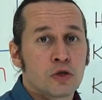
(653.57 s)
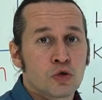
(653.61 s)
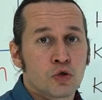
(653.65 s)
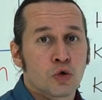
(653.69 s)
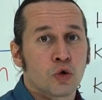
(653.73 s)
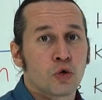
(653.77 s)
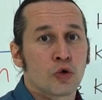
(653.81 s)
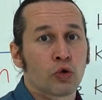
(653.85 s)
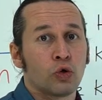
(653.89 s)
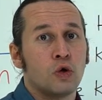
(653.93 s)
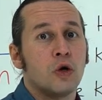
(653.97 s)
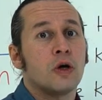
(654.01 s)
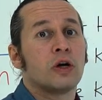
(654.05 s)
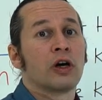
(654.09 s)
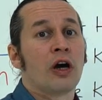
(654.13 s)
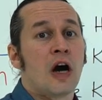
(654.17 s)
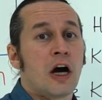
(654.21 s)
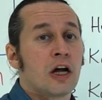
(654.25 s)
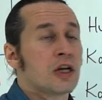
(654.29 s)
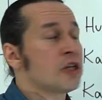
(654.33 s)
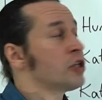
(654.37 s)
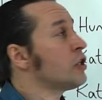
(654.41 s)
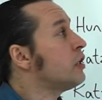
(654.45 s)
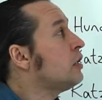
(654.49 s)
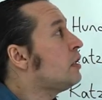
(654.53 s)
soru
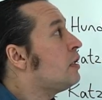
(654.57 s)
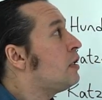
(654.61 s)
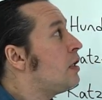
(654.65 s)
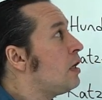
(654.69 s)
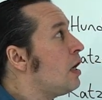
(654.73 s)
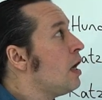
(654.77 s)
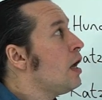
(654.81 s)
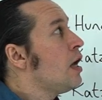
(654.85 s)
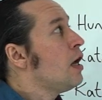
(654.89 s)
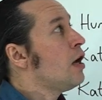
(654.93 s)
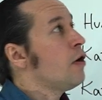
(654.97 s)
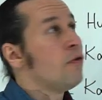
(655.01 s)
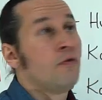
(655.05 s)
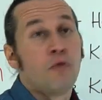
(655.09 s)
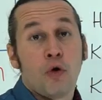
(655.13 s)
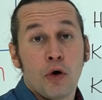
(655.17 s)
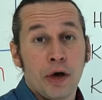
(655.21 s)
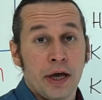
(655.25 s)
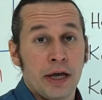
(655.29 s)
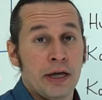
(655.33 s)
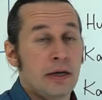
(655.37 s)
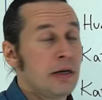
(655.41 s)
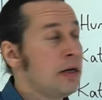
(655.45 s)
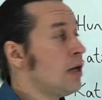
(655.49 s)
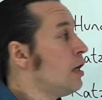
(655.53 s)
karşılığı
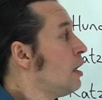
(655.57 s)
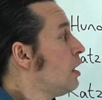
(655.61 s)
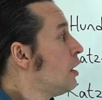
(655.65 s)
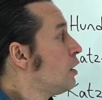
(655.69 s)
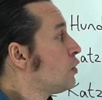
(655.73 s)
wohin.